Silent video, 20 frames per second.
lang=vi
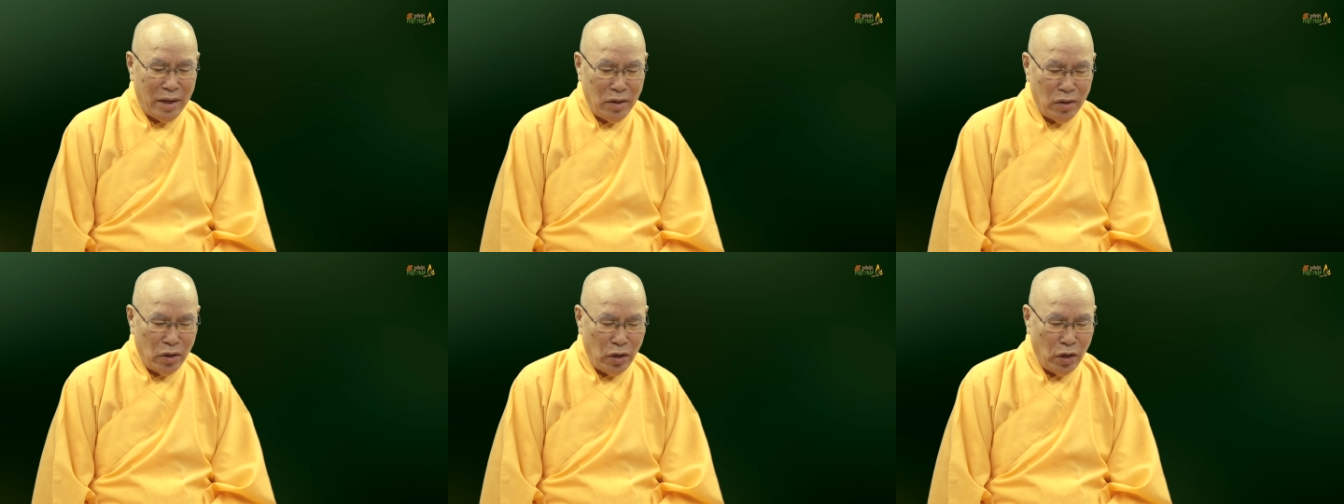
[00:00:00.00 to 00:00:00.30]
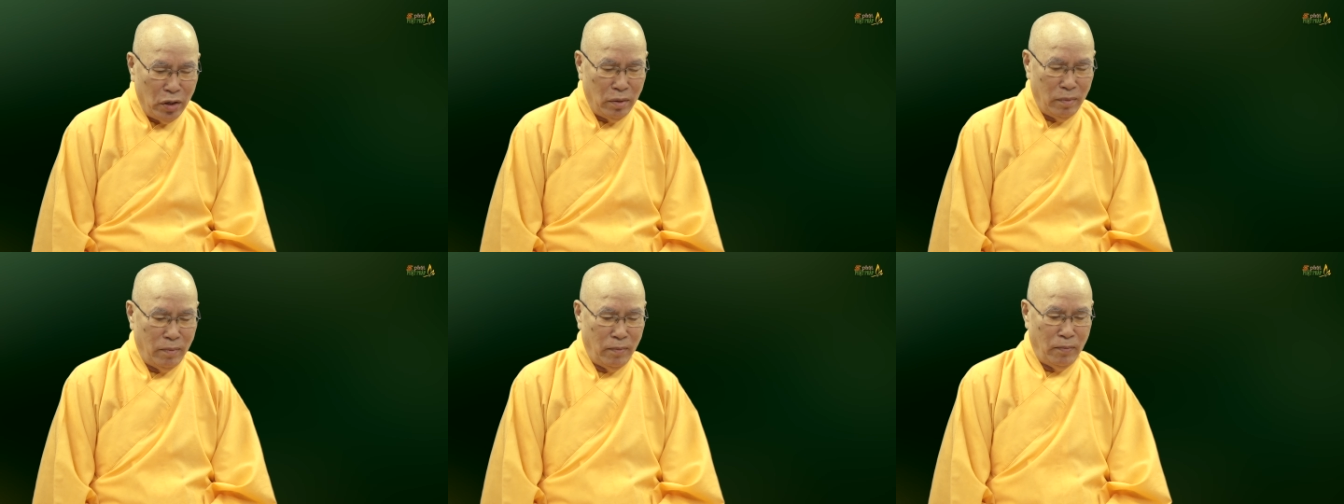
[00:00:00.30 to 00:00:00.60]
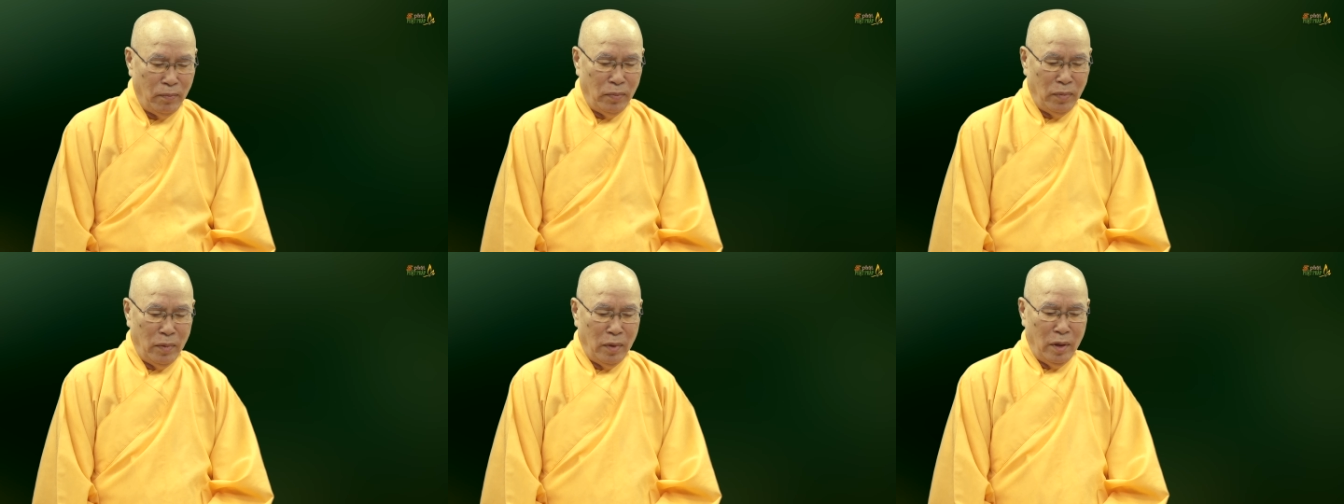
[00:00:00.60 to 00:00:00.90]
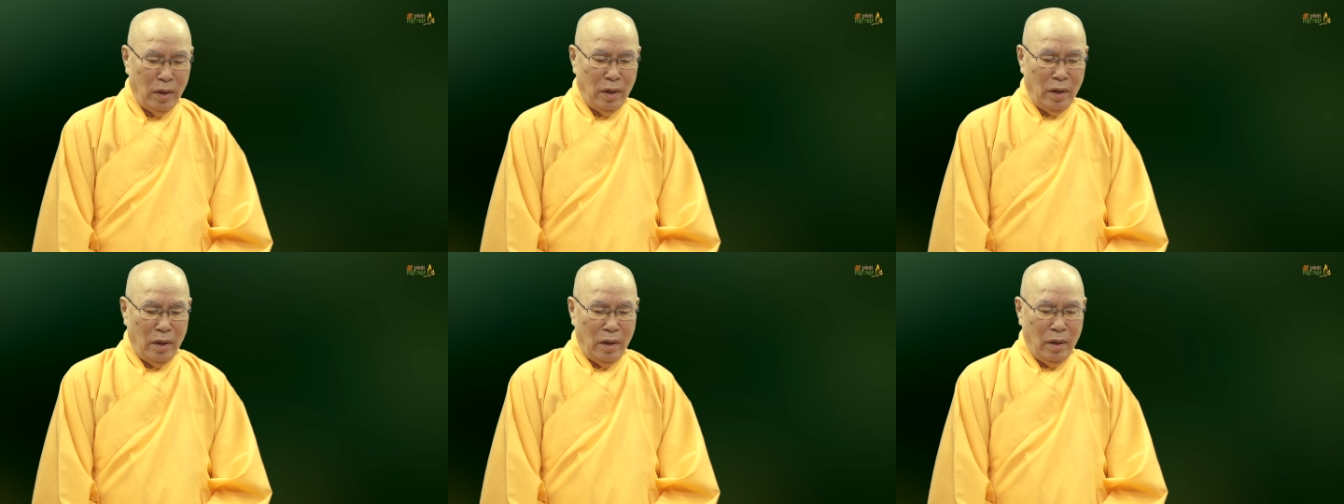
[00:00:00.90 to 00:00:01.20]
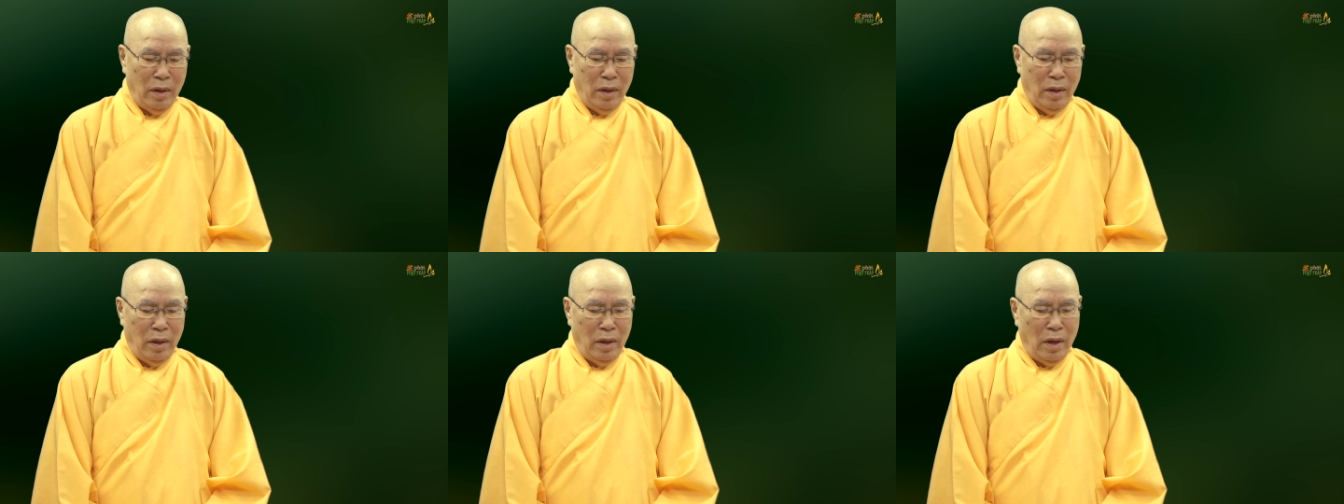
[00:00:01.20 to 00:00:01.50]
nhìn
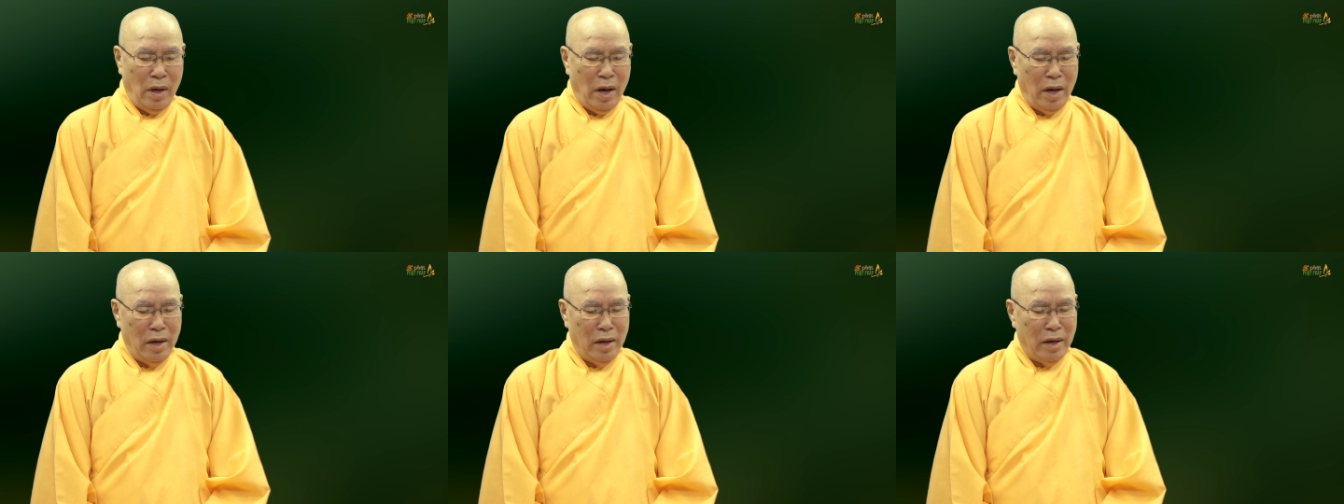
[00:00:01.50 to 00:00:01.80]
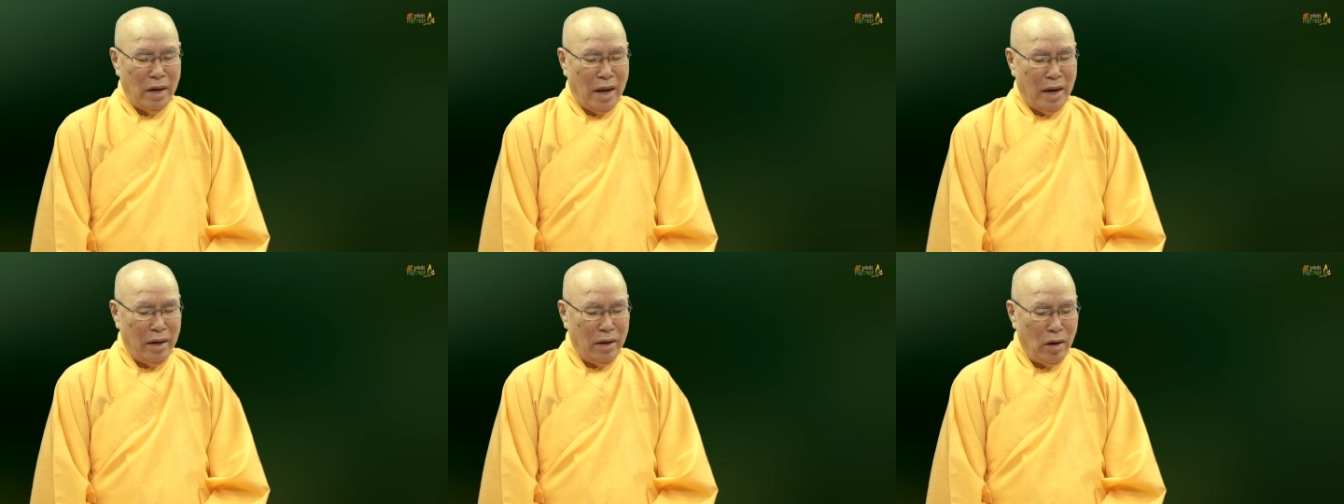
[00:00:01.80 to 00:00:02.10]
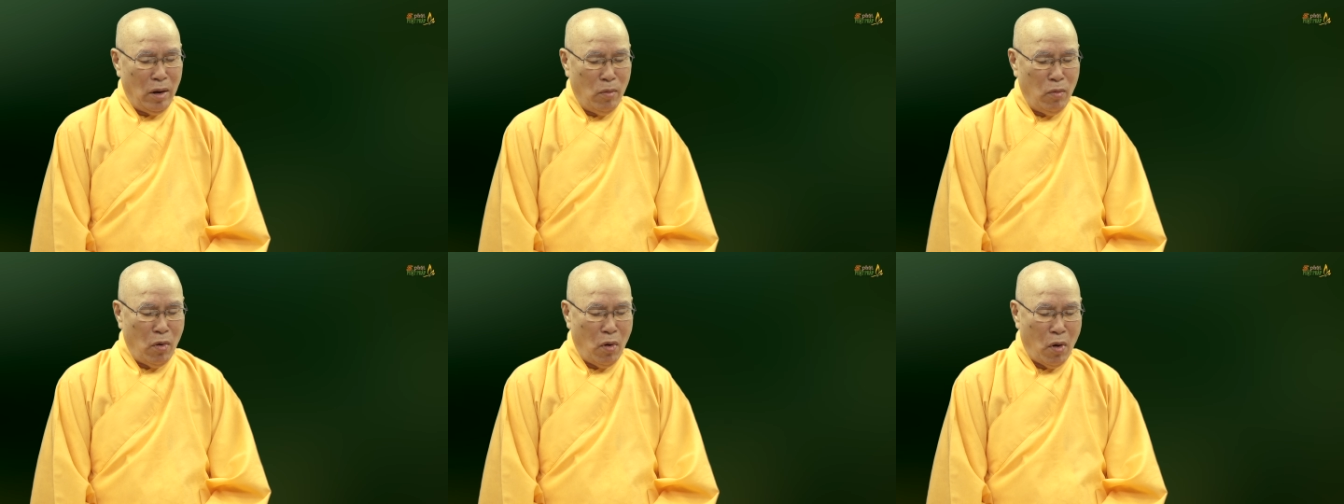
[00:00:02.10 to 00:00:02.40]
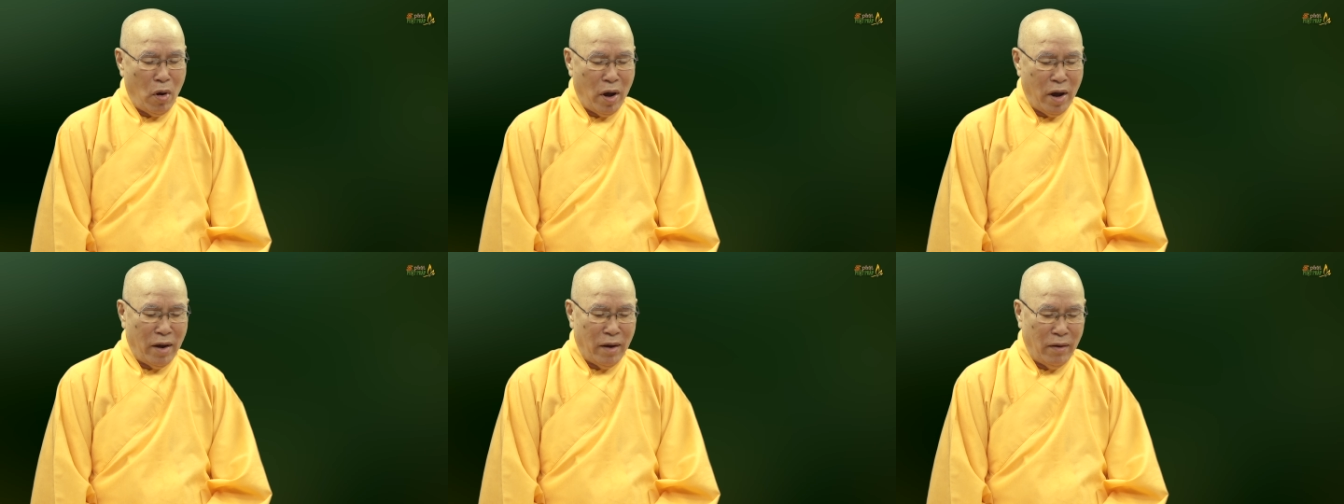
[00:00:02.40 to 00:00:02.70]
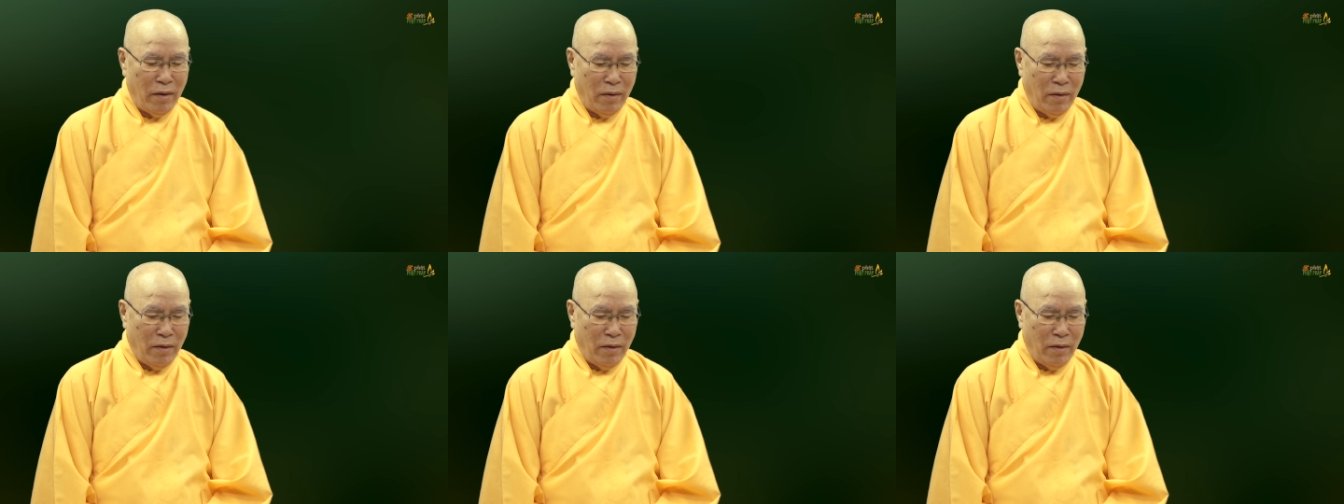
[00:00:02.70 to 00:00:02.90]
hình ảnh đống hoa